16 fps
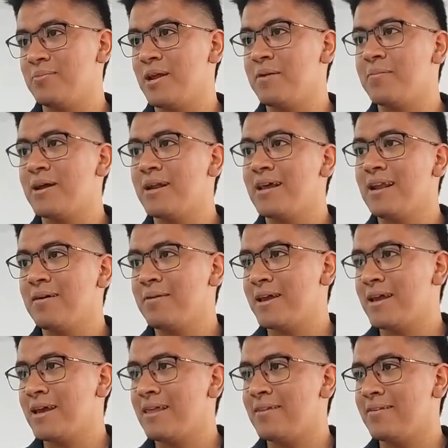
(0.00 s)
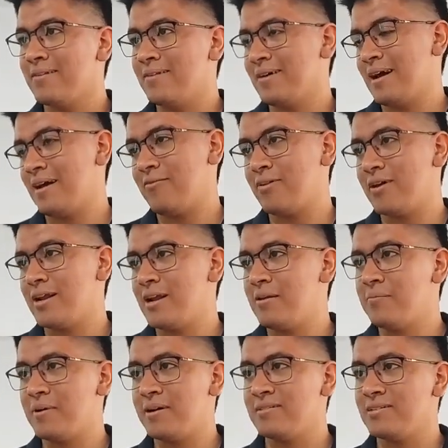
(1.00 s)
mi hermana la veía afuera
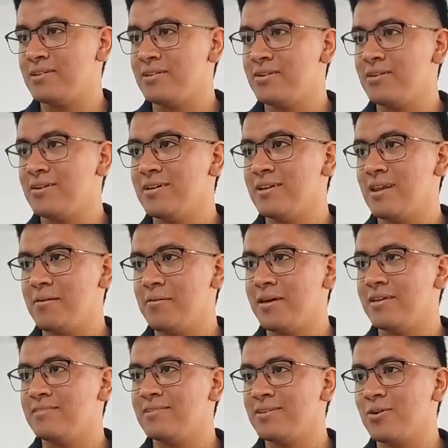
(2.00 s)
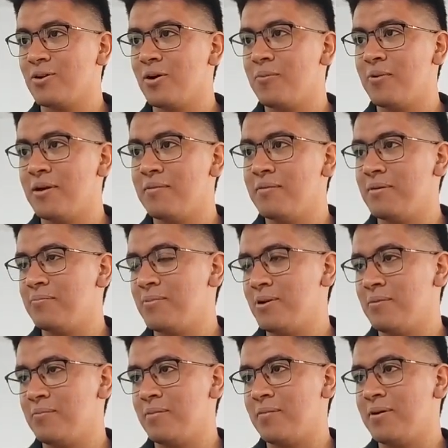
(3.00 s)
en el pasillo y le iba diciendo cómo iba,
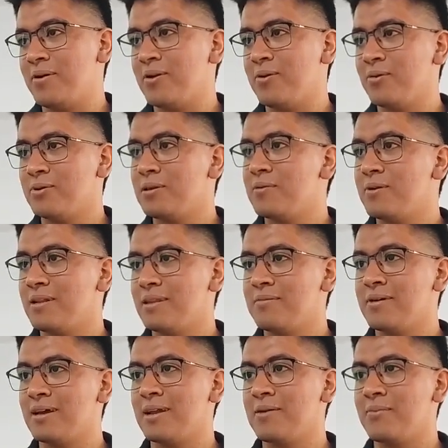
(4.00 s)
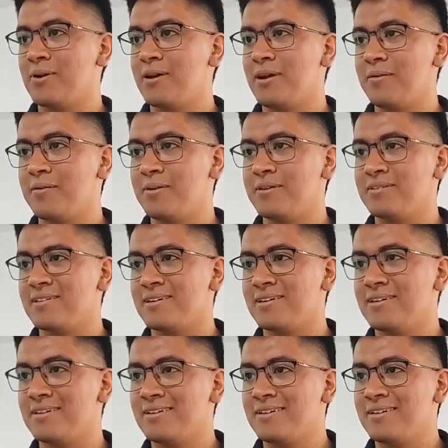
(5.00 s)
pero a mi mamá no le gusta por el tema de que la pone nerviosa.